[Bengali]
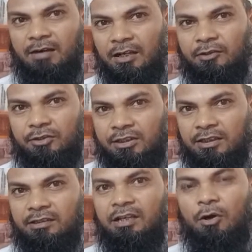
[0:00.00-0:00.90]
ভালো হচ্ছেন
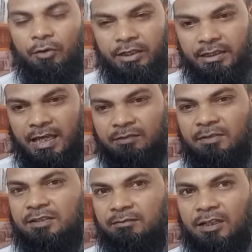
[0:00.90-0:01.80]
অনেকে এক
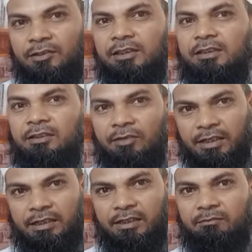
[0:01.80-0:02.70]
মাসে ভালো হয়েছেন অনেকে
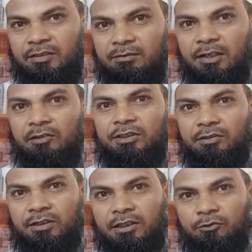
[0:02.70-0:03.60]
দেড় মাসে ভালো হয়েছে
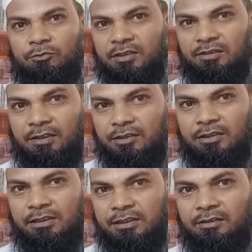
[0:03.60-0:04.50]
অনেকে দু মাসে ভালো
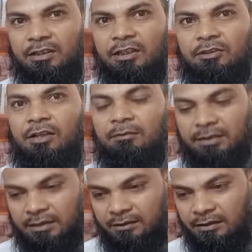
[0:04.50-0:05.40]
হয়েছেন তো
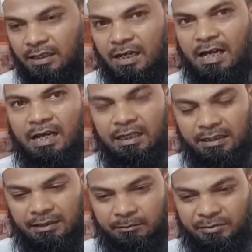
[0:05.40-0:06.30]
আমাদের
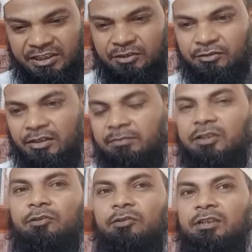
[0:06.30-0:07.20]
ভিডিও সেই
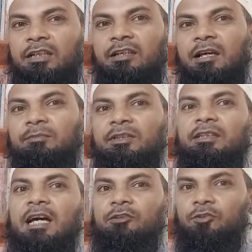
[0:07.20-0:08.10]
ভিডিওগুলো দেখলে আপনাদের
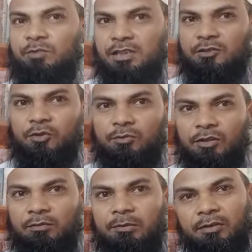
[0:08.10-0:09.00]
আত্মবিশ্বাস জন্ম
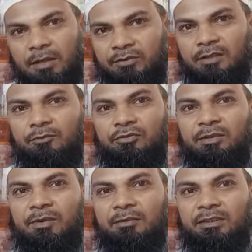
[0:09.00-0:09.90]
হবে এবং আপনারা বুঝতে
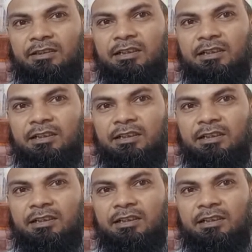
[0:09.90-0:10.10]
পারবেন